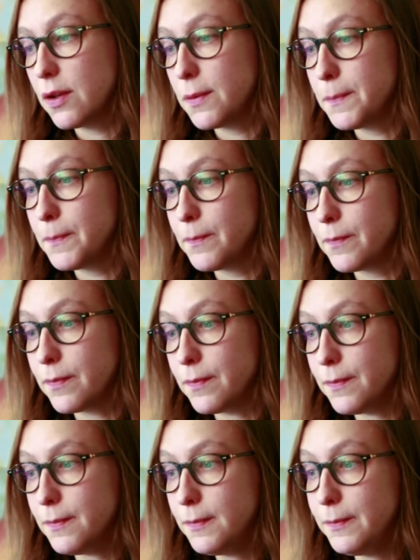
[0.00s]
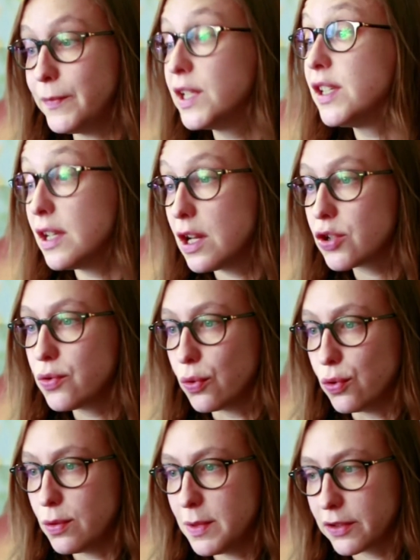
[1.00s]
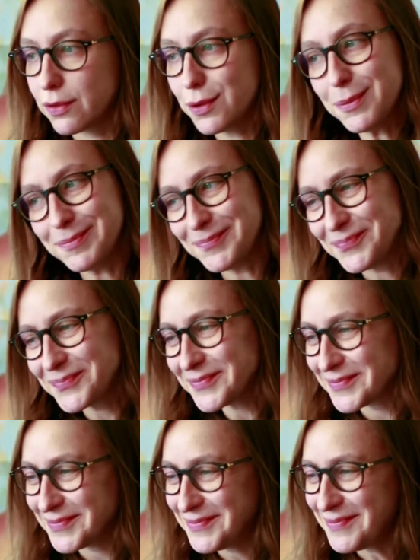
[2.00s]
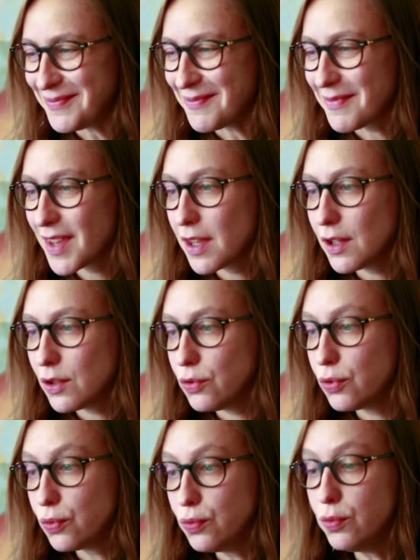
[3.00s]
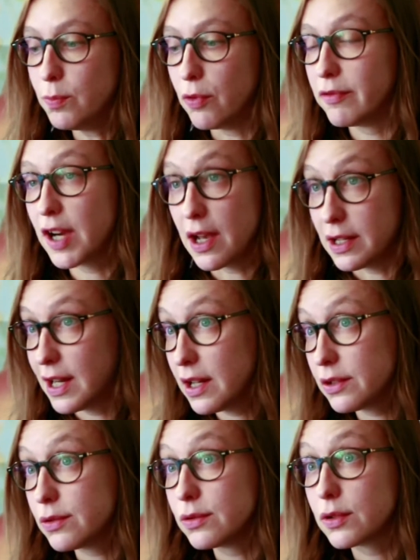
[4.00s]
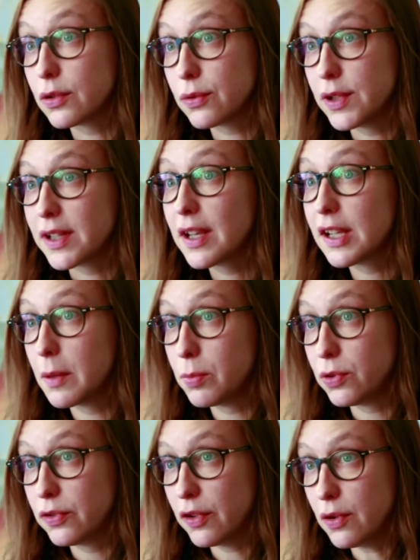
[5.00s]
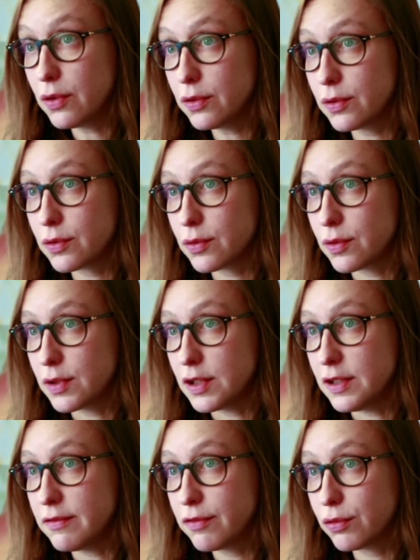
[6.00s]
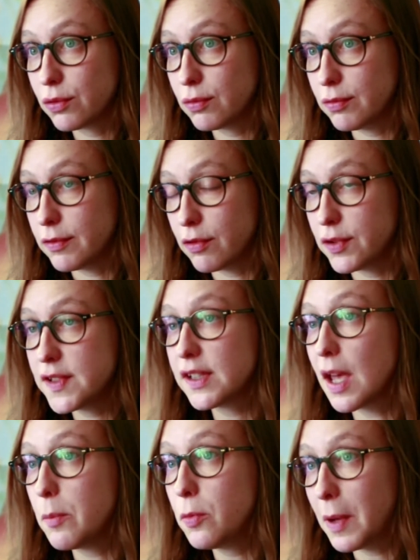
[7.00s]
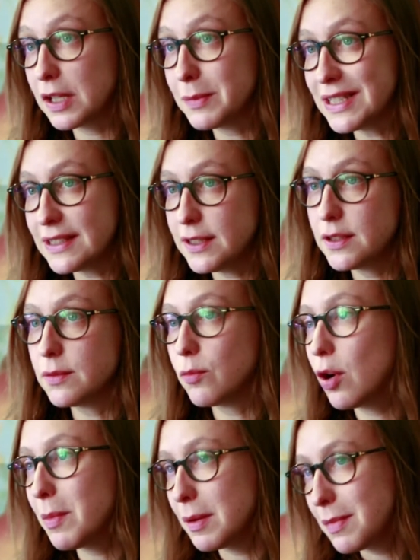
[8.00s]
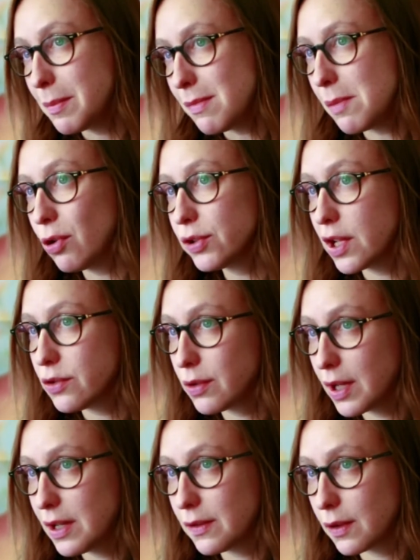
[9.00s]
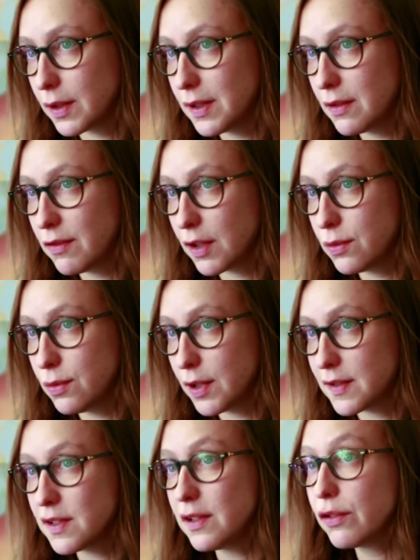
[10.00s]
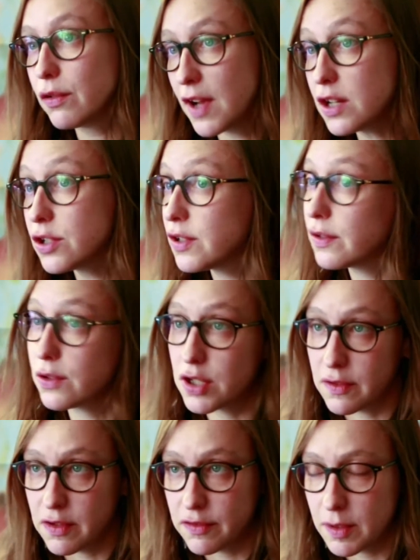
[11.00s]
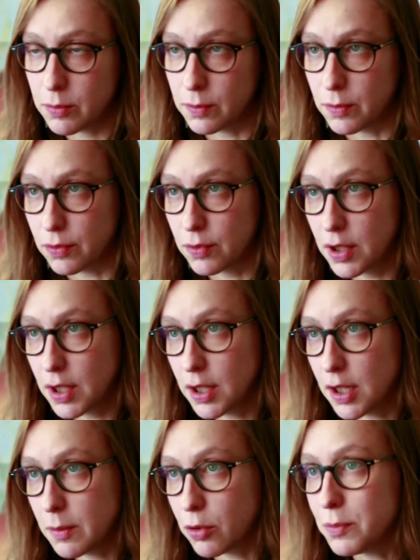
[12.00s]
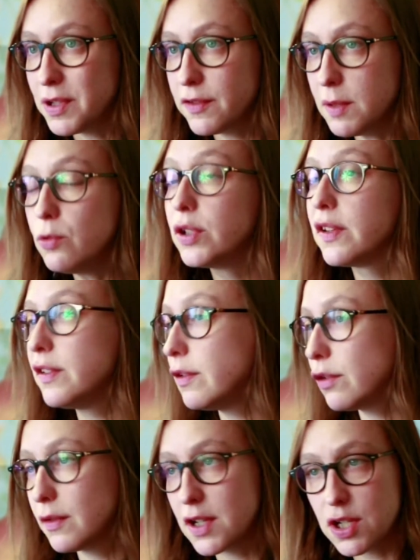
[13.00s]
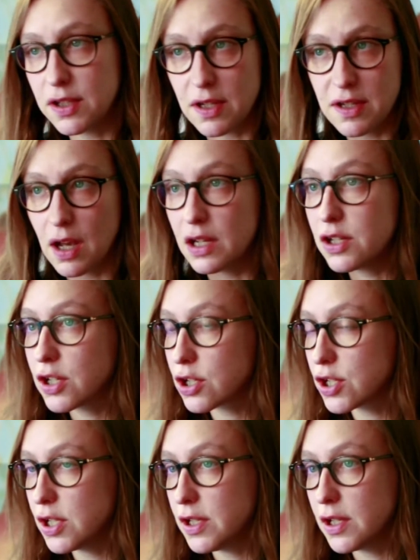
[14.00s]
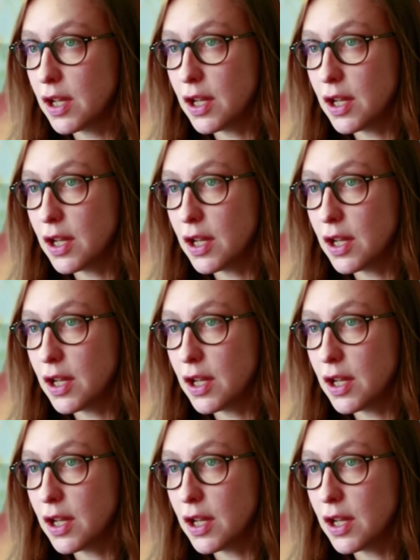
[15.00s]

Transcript: et qui est l'âge du rôle, bien sûr. Du coup, bon voilà, là, quand on a très très peu de temps, il, faut il faut aussi être un peu pragmatique. Moi, ma, bande naturelle, ça aurait été de faire du casting sauvage, c'est ce que j'avais fait pour mon premier film, le casting sauvage, c'est-à-dire aller chercher les,